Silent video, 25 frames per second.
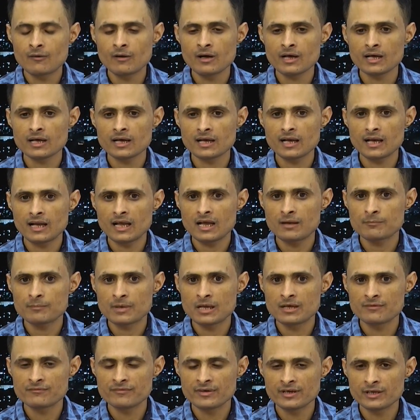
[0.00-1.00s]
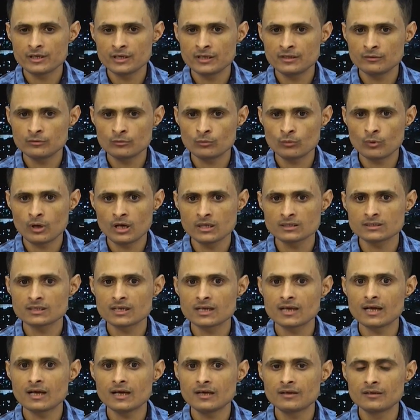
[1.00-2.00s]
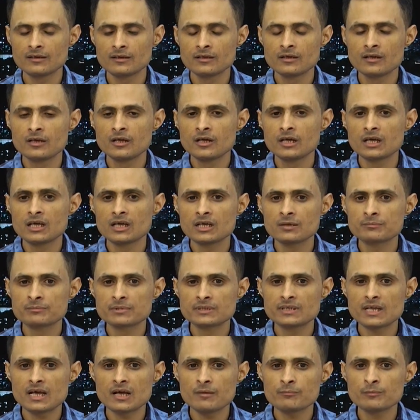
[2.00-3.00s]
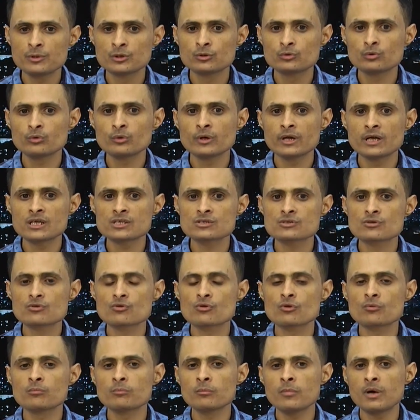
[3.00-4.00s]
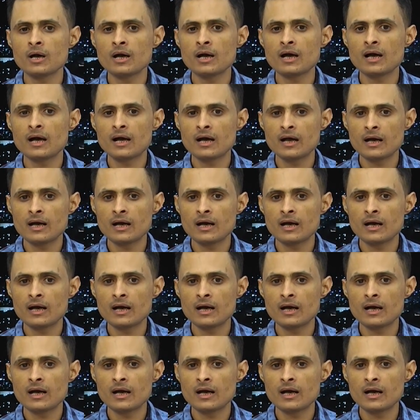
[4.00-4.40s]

أواخر العام 2010 ابتداء من تونس ثم